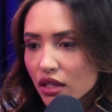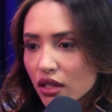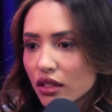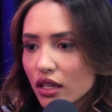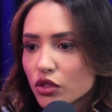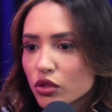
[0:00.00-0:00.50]

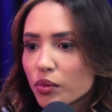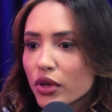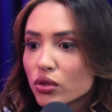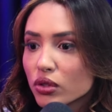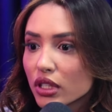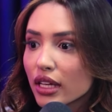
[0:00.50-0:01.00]
Entende? Uma
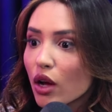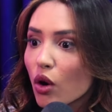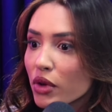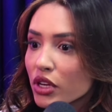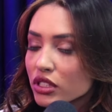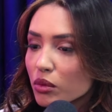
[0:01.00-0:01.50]
pessoa que
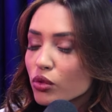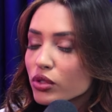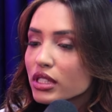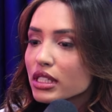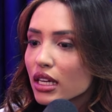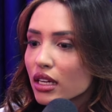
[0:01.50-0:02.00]
realmente está
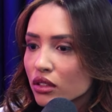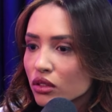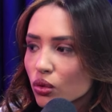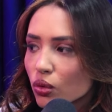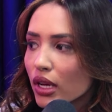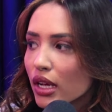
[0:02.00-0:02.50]

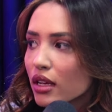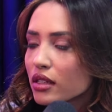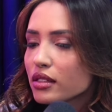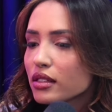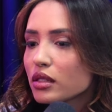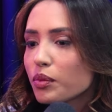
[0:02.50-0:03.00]
buscando
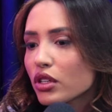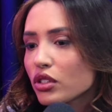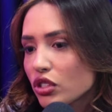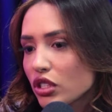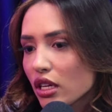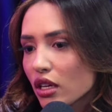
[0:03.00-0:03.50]
se
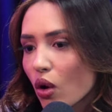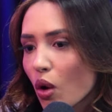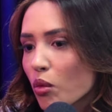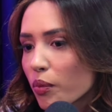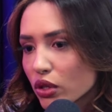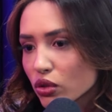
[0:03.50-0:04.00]
expandir
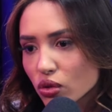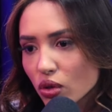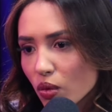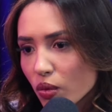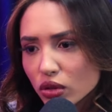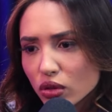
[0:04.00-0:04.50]
como
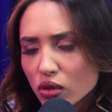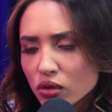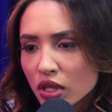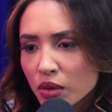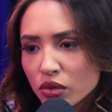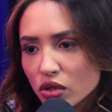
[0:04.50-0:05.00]
pessoa em todos
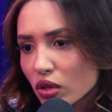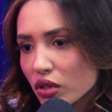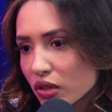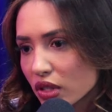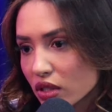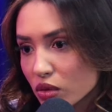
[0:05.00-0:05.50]
os âmbitos da sua
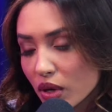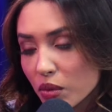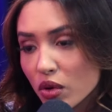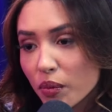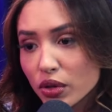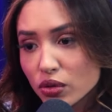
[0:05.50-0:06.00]
vida. Isso, para
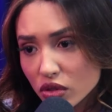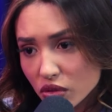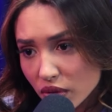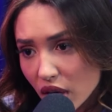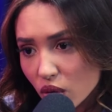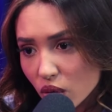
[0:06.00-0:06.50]
mim, é uma pessoa de
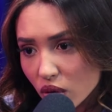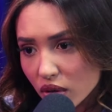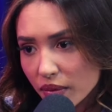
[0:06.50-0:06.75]
valor.